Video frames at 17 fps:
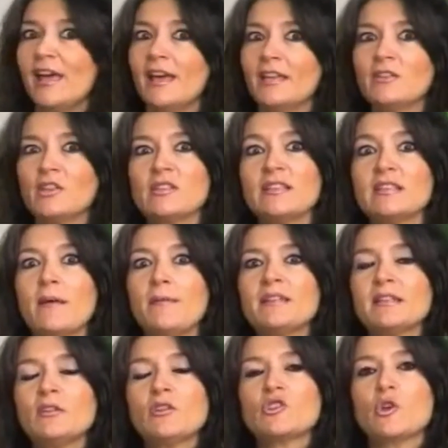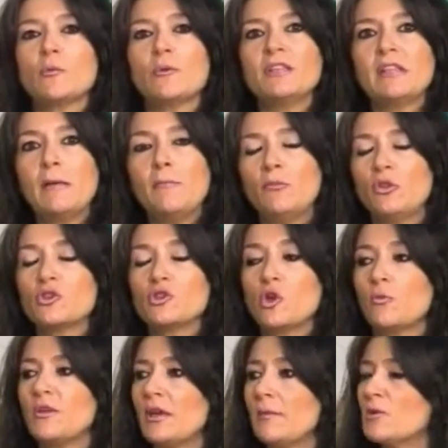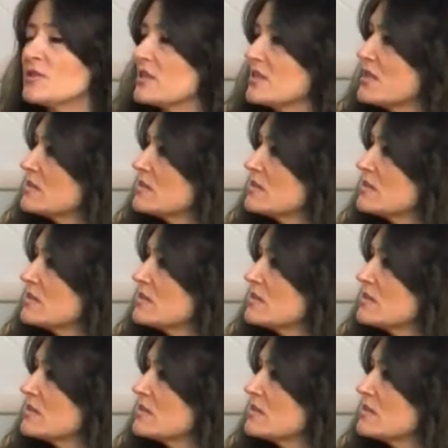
Entonces a veces nos, olvidamos de ese